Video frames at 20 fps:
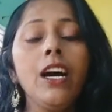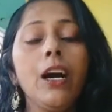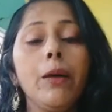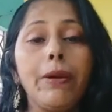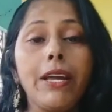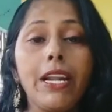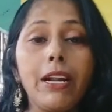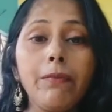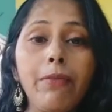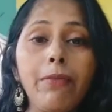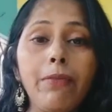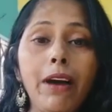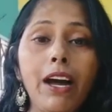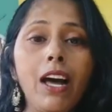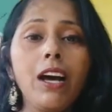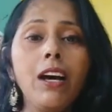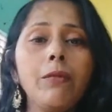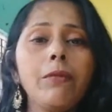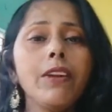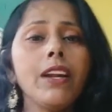
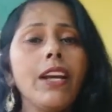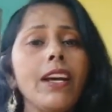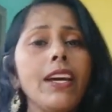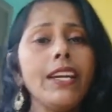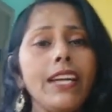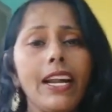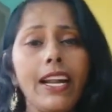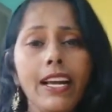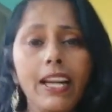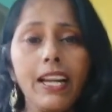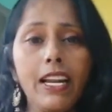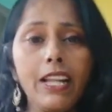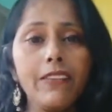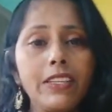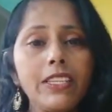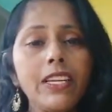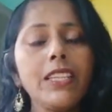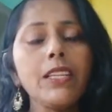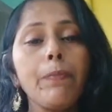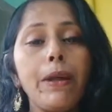பெரும்பாலான இடங்களில்
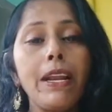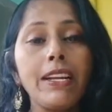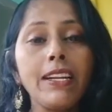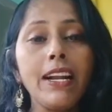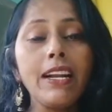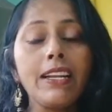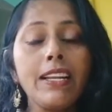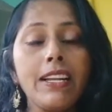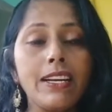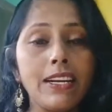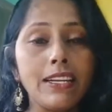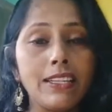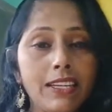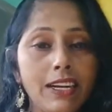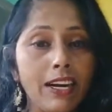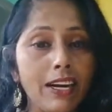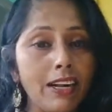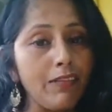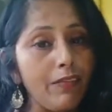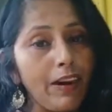வந்து இந்த பெண்கள்
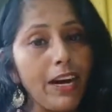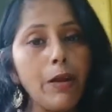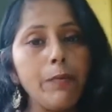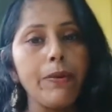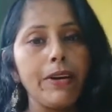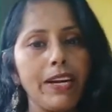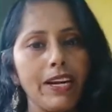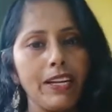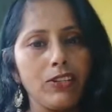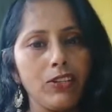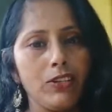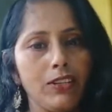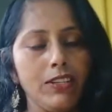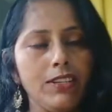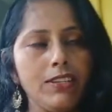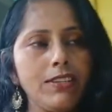நிற்கிறதுக்கான வாய்ப்பு கிடைச்சது